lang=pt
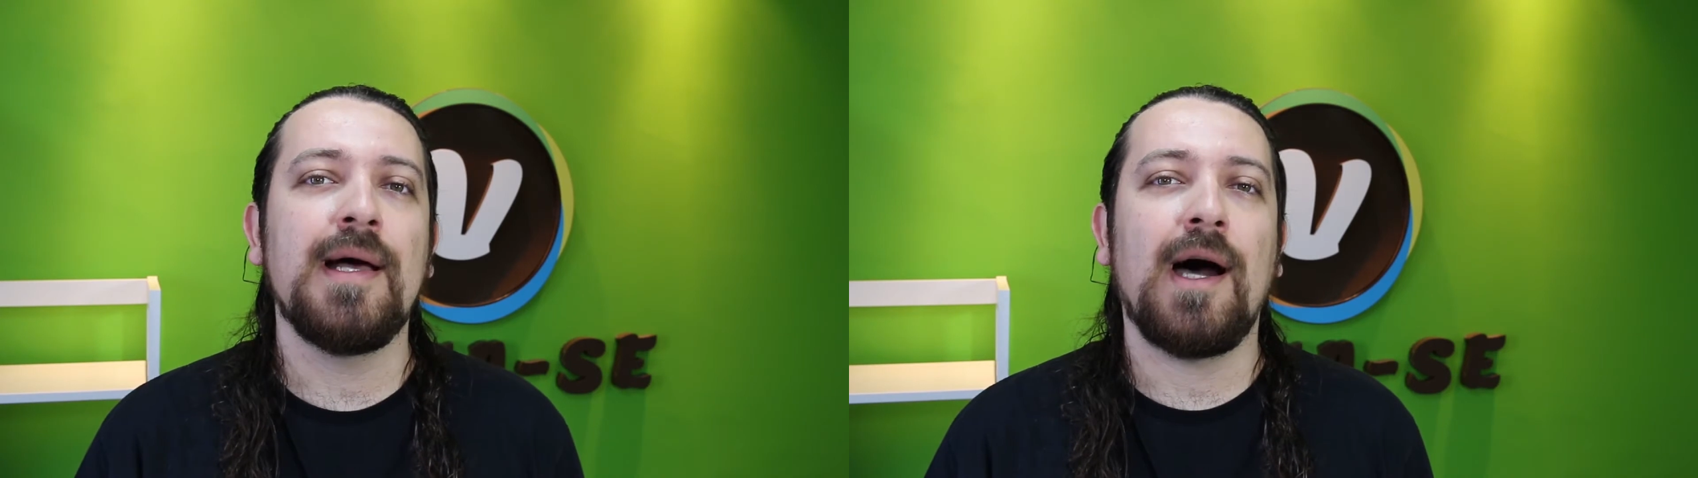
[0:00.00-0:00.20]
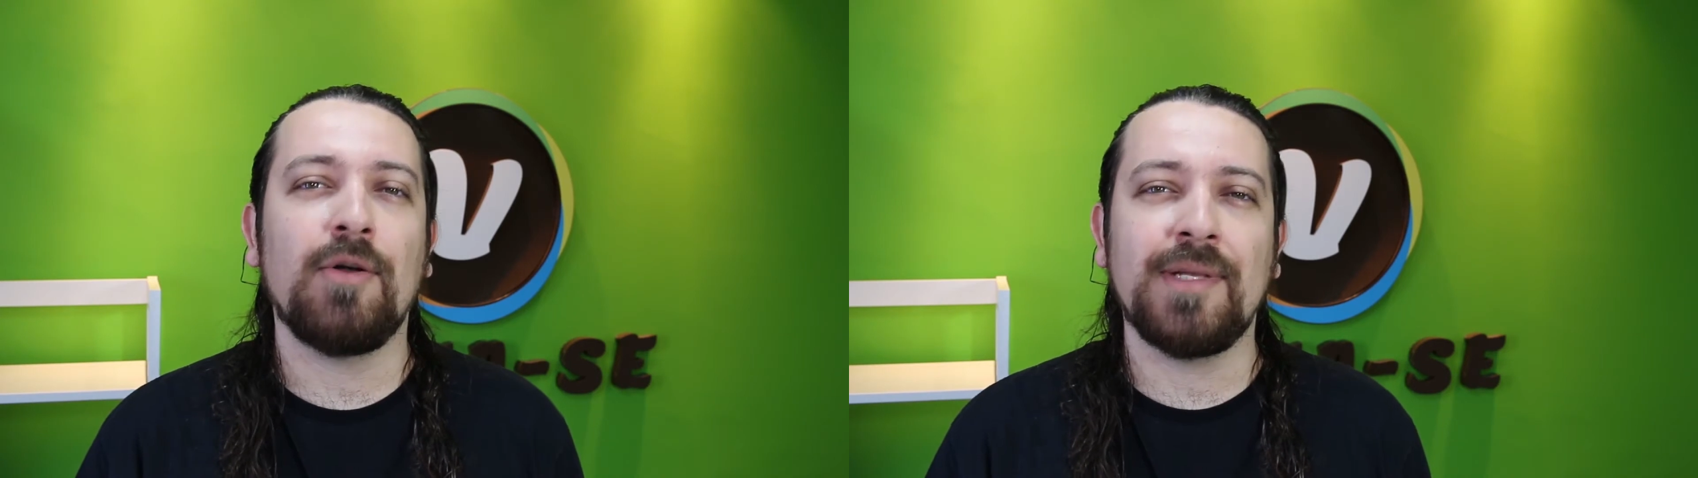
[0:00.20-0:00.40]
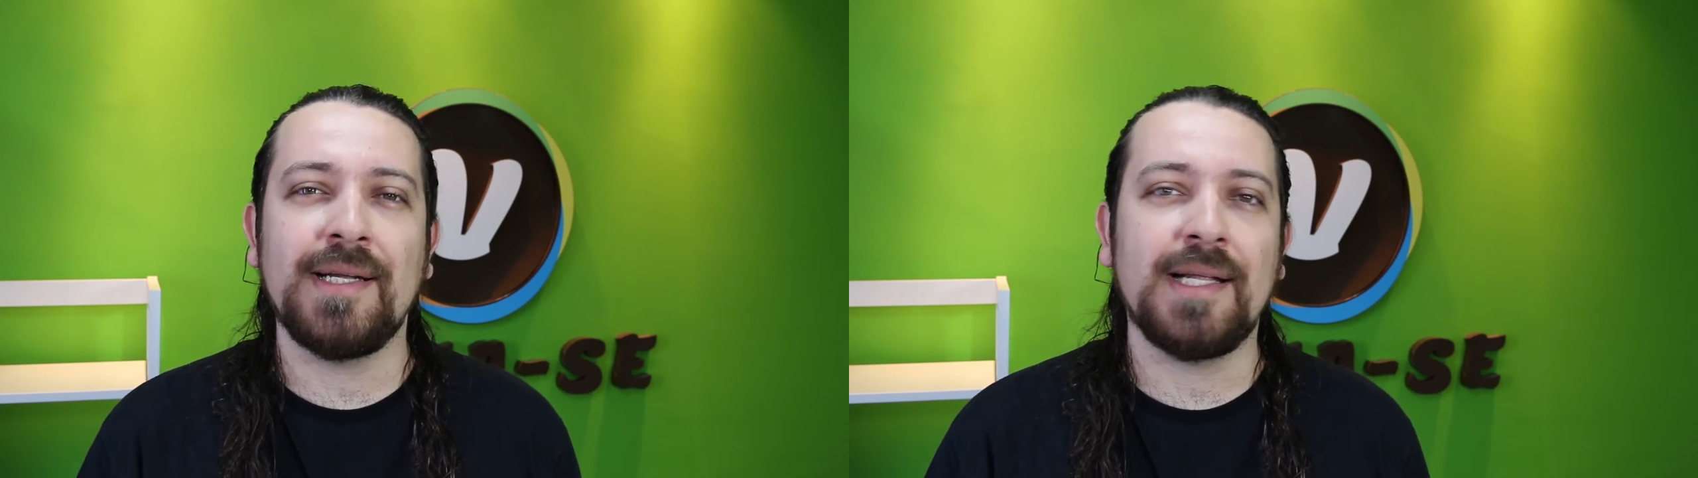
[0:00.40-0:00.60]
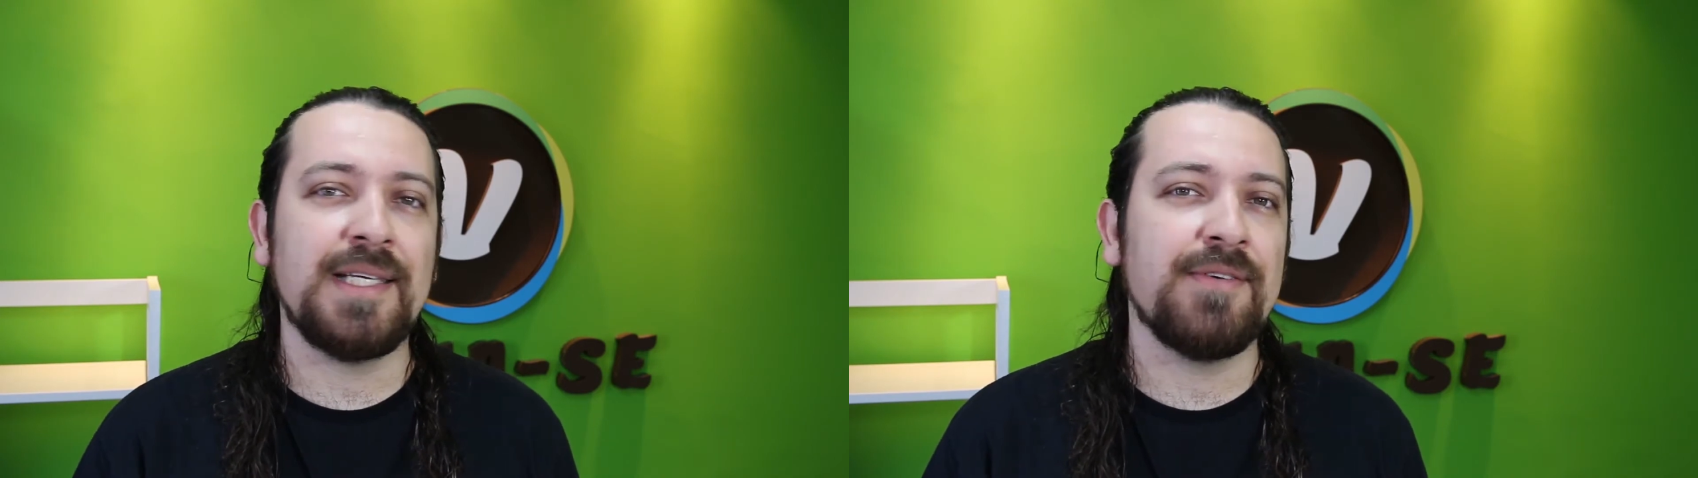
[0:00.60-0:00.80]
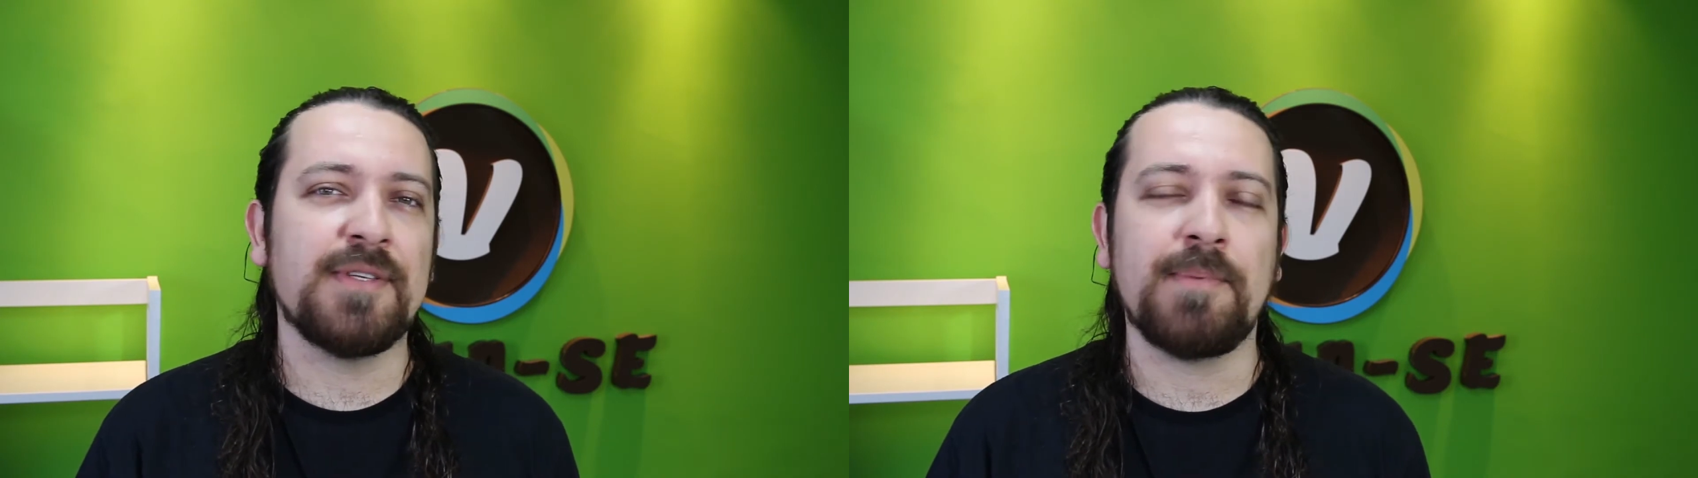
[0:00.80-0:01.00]

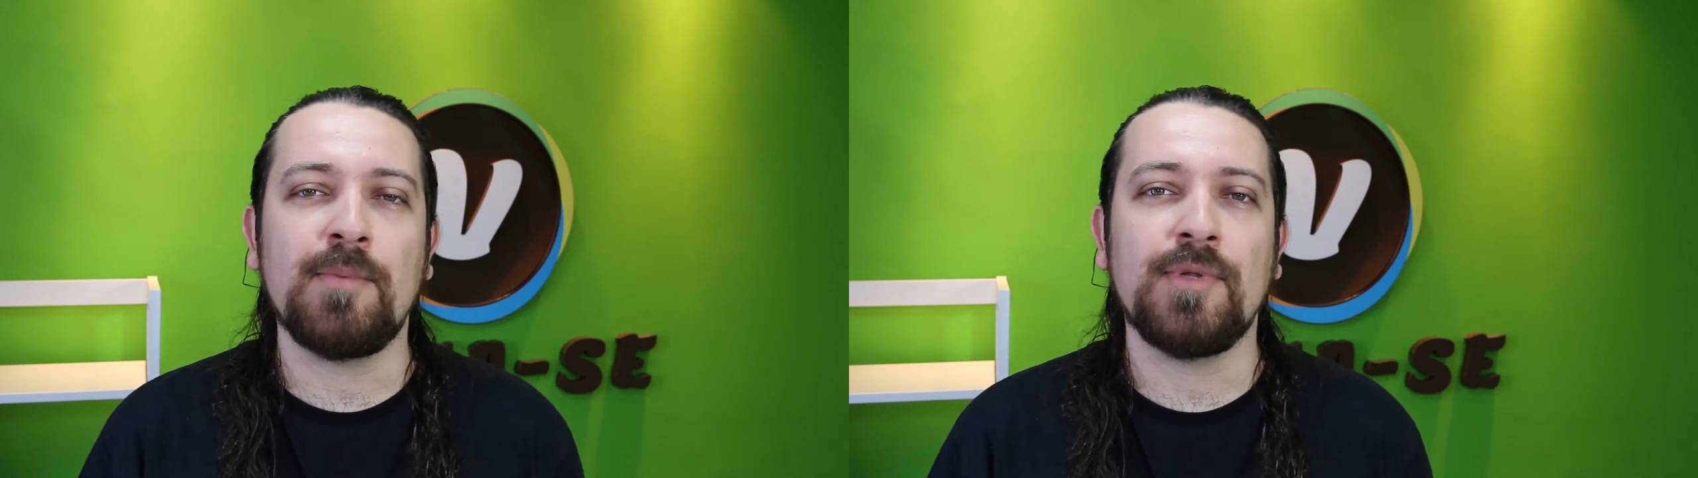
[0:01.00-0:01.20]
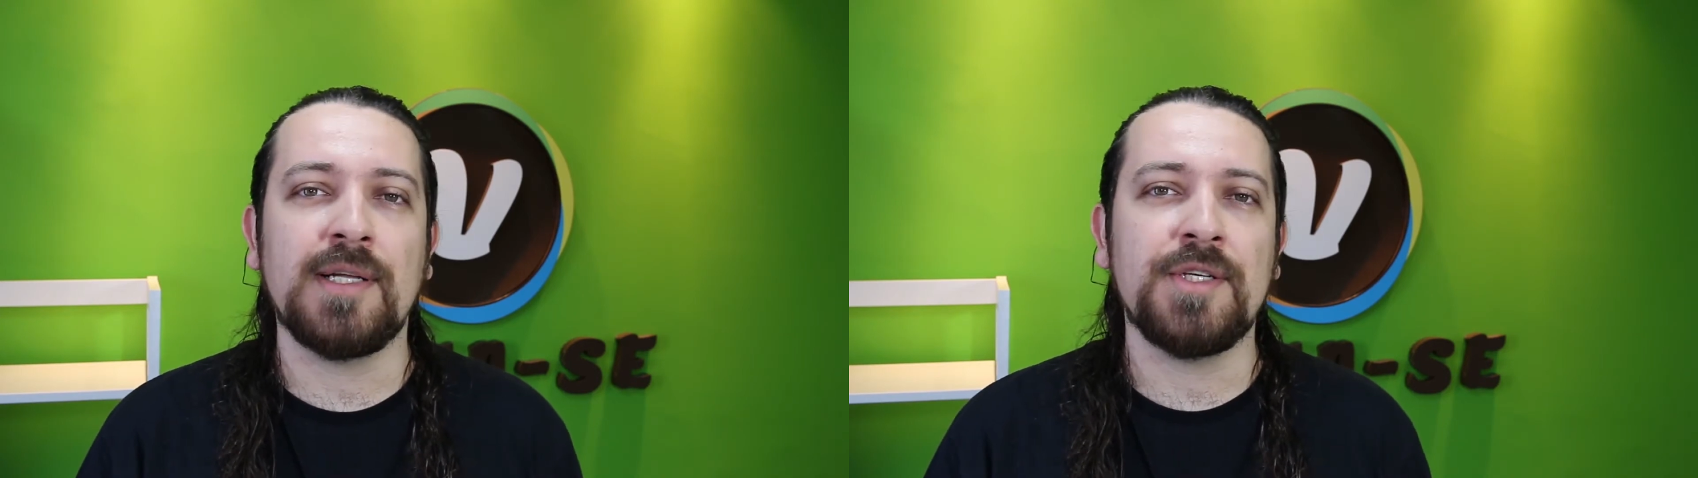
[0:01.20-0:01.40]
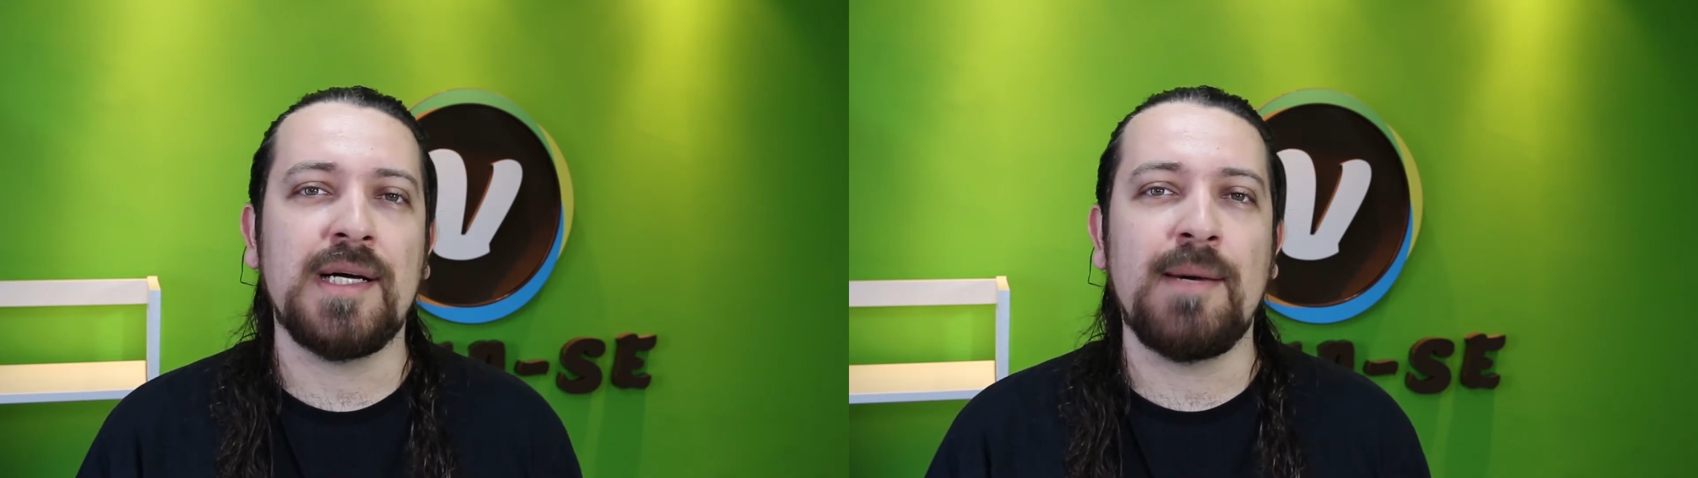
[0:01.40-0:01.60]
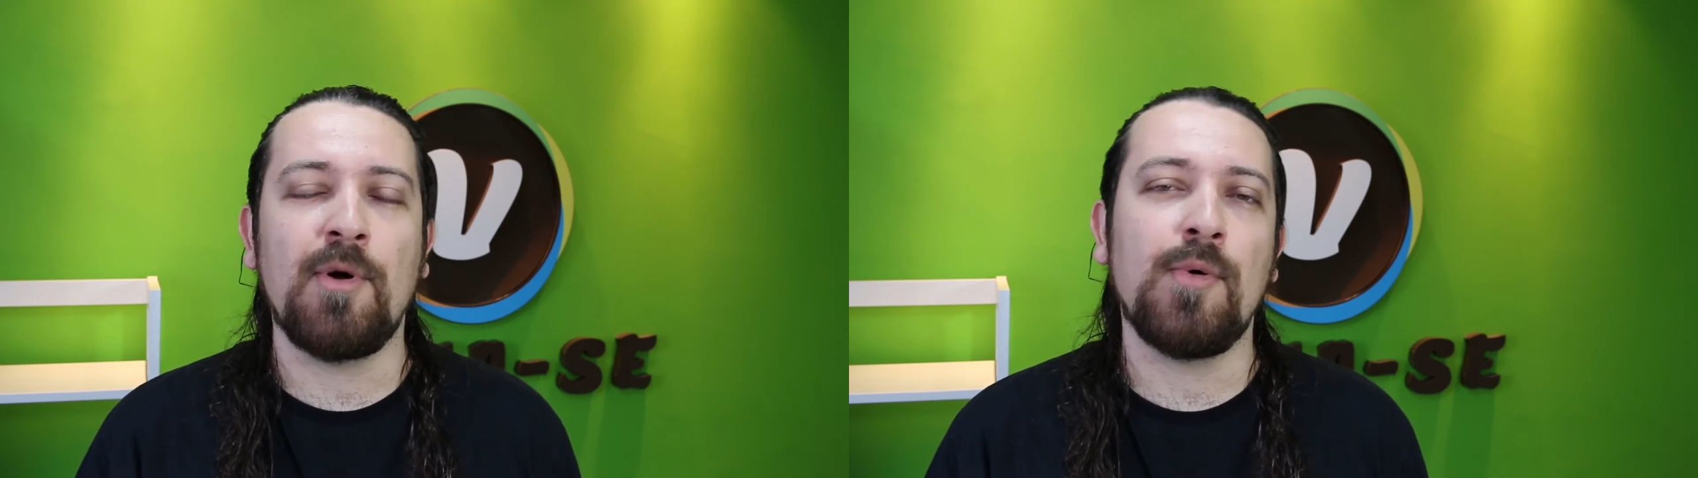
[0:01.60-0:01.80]
alternativas para mudar de ramo,